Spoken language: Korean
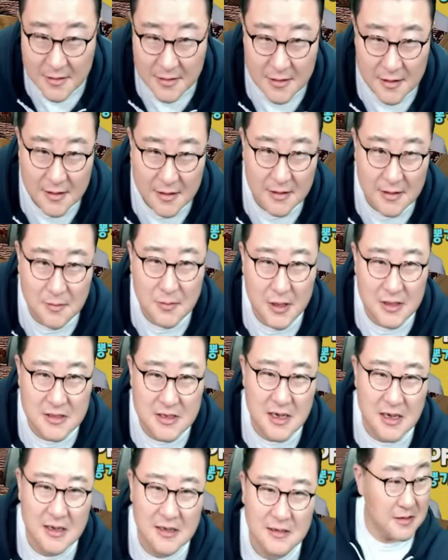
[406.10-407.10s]
얘들아
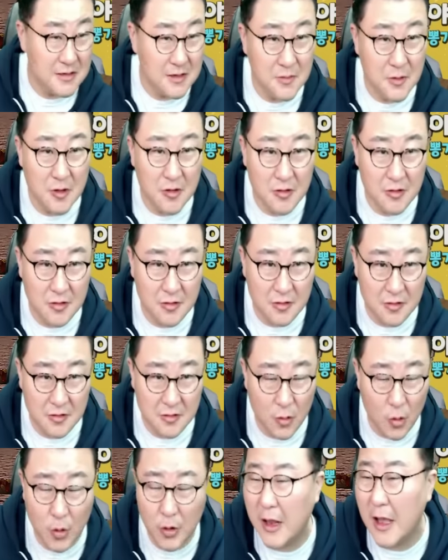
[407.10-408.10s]
힘내자 이재명
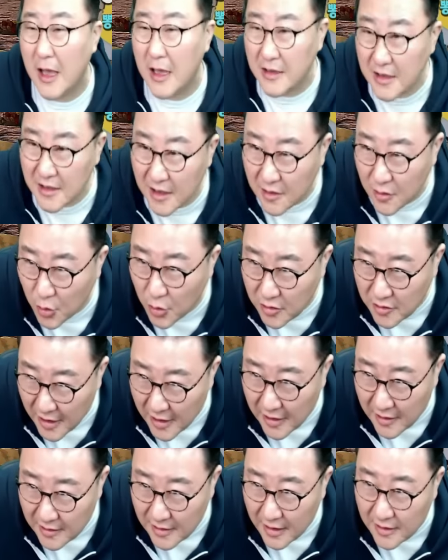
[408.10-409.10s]
올해 안에 대통령
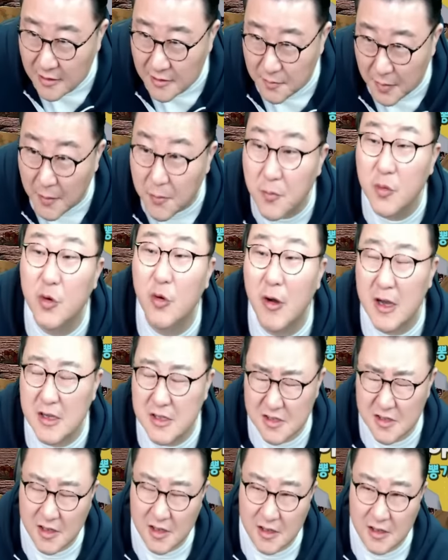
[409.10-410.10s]
돼 나는 100%
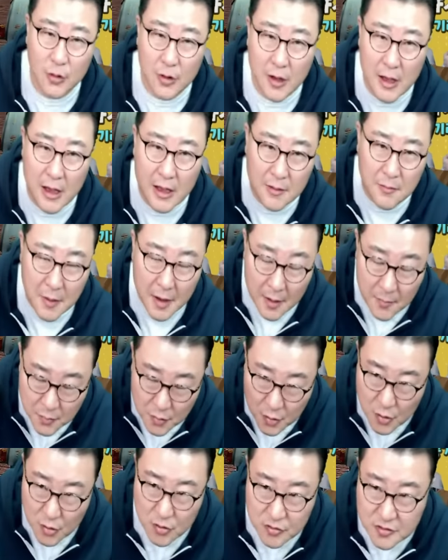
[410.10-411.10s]
확신해 올해 안에
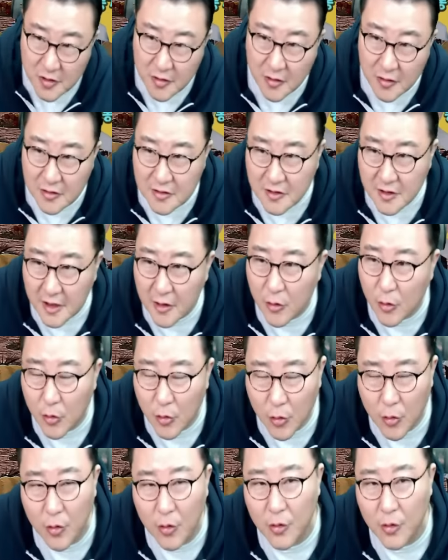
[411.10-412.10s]
100% 윤석열은
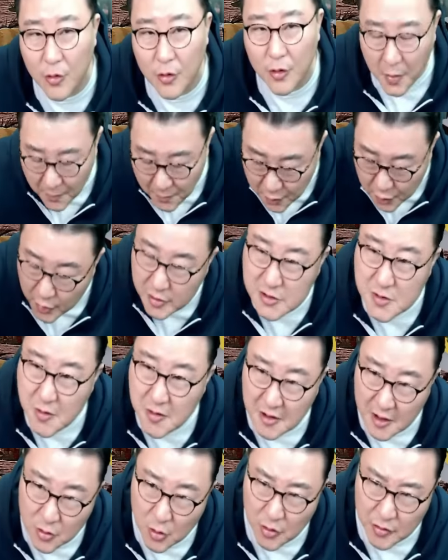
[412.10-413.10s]
내려오고 100% 이재명
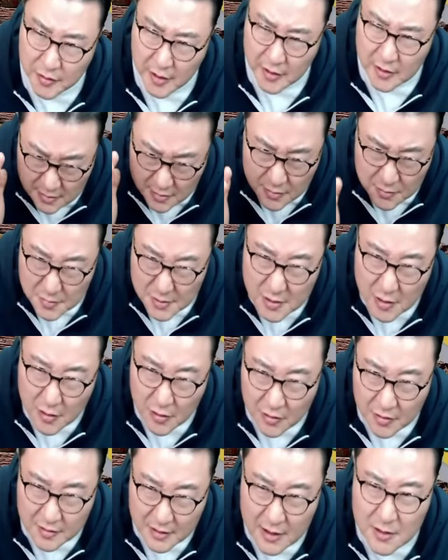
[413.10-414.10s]
대통령 돼. 그건 믿어.
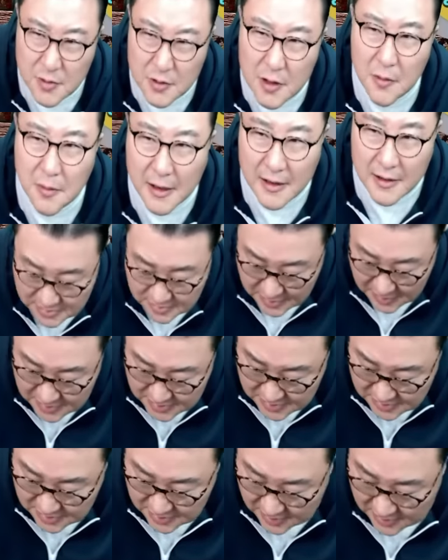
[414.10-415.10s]
날 믿어봐.
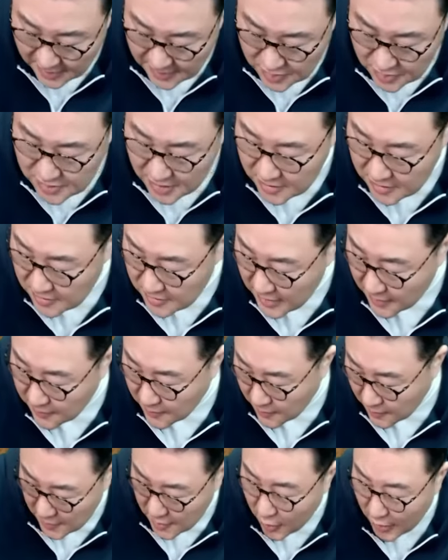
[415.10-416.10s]
지금까지 내 청자들은 나
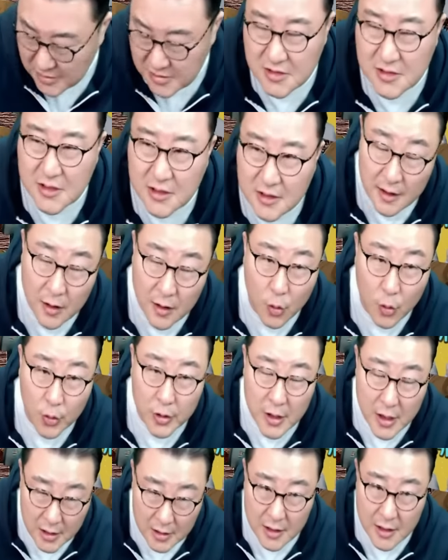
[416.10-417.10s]
믿어왔지. 내가
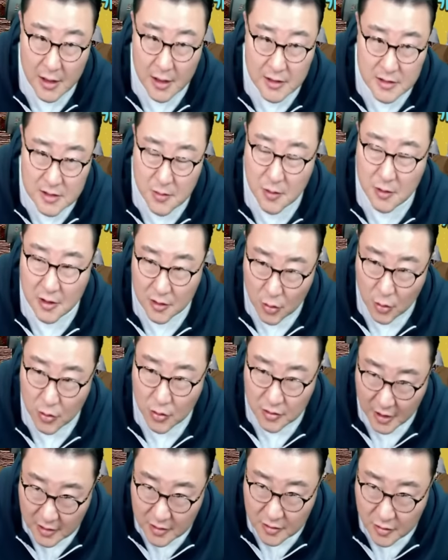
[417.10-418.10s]
올해 안에 이재명 대통령
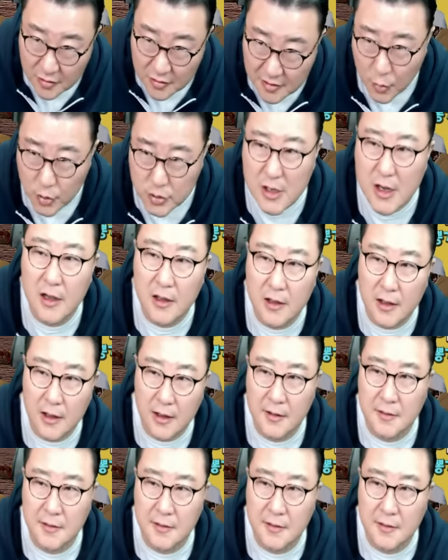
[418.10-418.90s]
되는 거는 보장할게.